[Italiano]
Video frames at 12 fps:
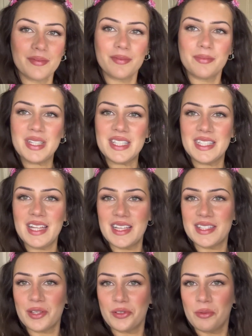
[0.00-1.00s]
Ma sì, dai,
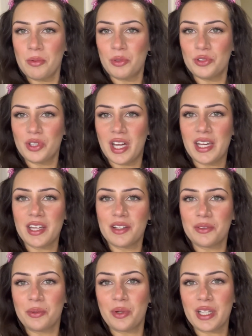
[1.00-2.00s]
secondo me è molto
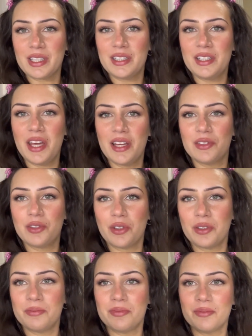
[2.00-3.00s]
carino. Guardate
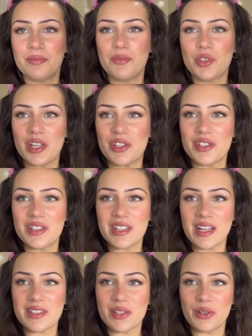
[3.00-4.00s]
dietro, cioè, ci
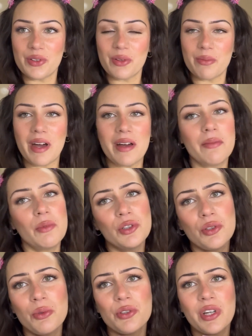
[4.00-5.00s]
sta secondo me,
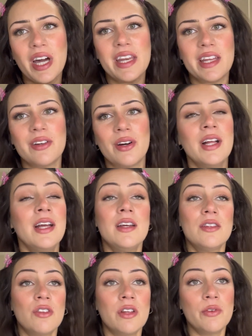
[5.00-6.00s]
molto molto carino.
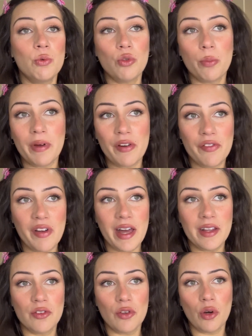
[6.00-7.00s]
Non è venuto
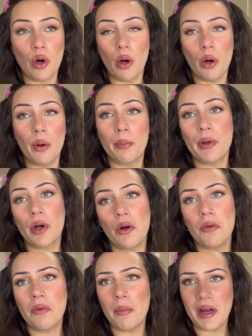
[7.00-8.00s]
perfetto, però
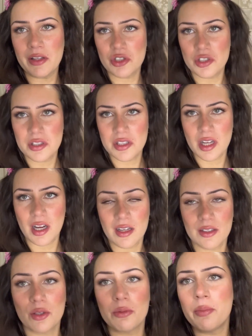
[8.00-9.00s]
vabbè, ci sta,
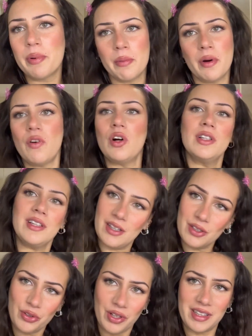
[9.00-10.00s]
come prima volta
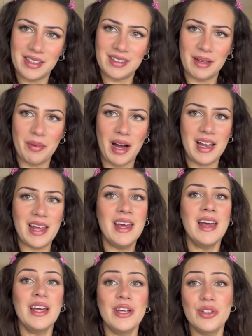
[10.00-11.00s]
non è andata male.
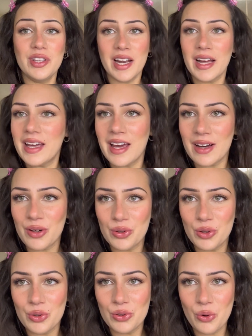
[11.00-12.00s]
Io direi che
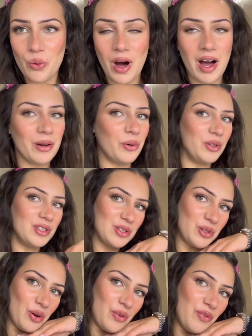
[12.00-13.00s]
concludo qua
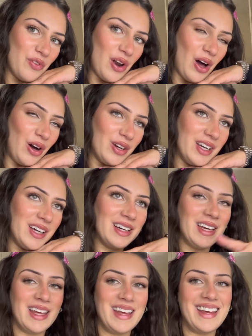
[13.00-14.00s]
questo
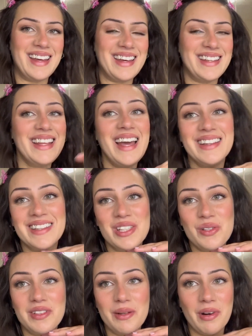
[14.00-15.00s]
vlog e niente,
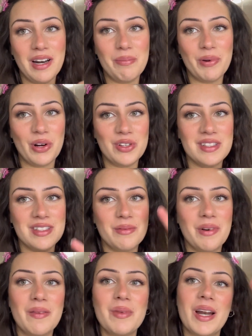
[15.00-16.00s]
ci vediamo alla
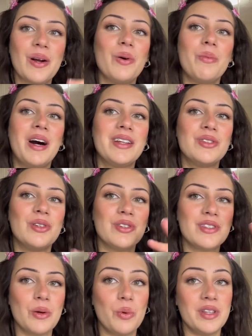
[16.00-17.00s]
prossima, mi raccomando,
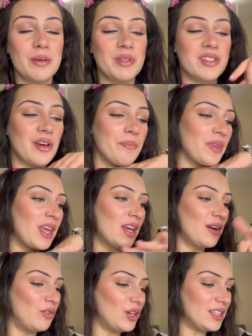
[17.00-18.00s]
seguitemi se
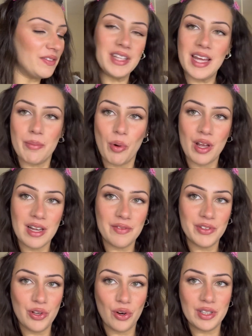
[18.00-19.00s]
volete vedere poi il
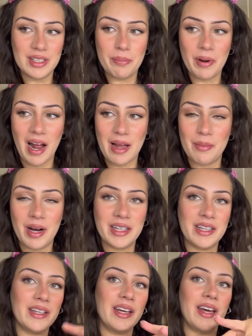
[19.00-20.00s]
video di
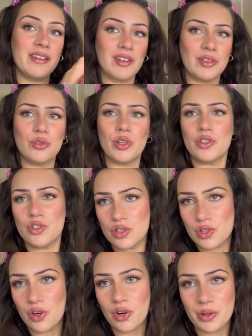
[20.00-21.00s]
Primark che tanto
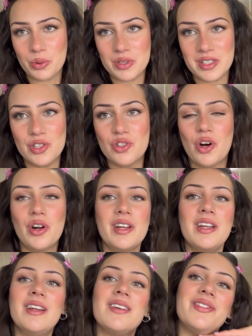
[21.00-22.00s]
registrerò in questi
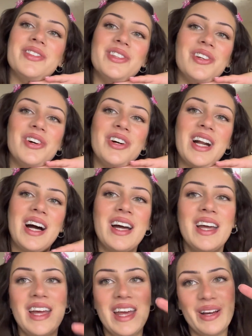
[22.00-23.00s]
giorni, non vedo l'ora
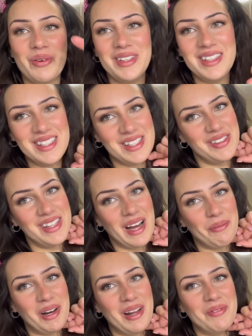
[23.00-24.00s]
e quindi ci
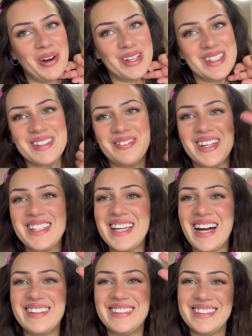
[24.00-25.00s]
vediamo alla prossima,
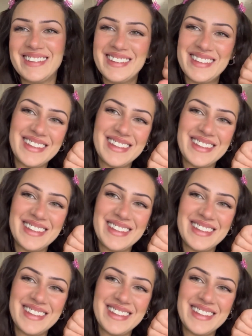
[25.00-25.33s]
ciao!